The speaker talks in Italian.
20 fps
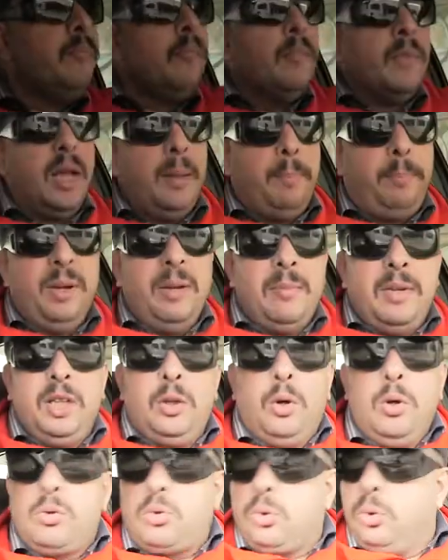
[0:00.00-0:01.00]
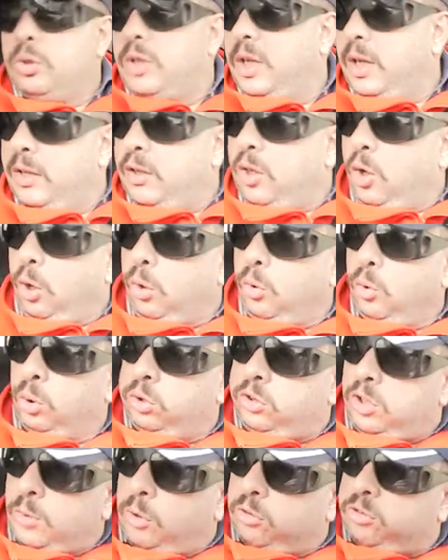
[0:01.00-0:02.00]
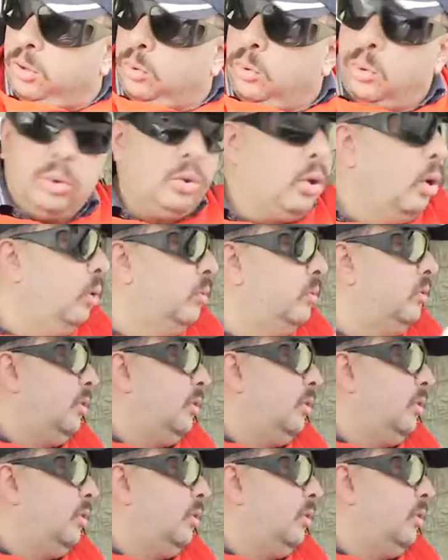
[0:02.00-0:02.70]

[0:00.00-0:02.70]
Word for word: E prima di concludere do l'ultimo saluto,